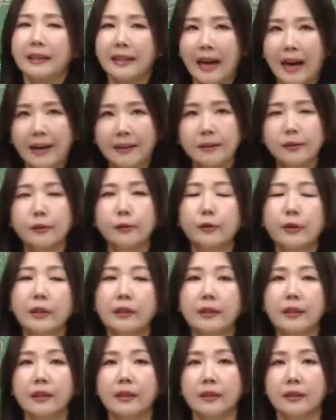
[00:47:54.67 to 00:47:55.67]
다를 수
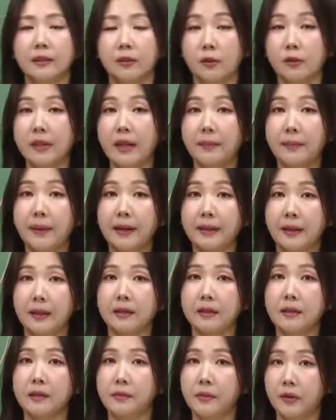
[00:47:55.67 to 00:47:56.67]
있다라는 걸 다
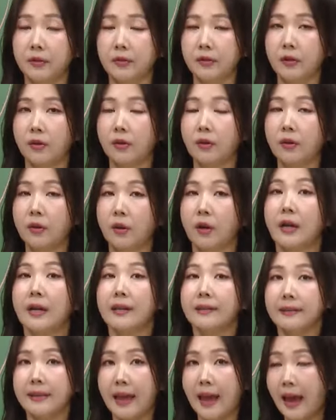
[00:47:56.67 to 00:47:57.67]
받아들이면서
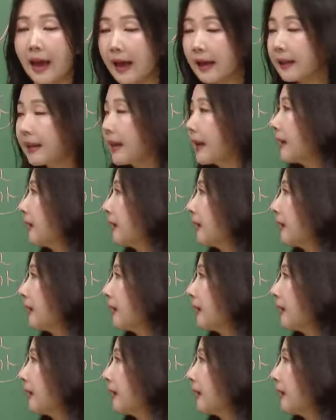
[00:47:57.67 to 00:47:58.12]
내 안에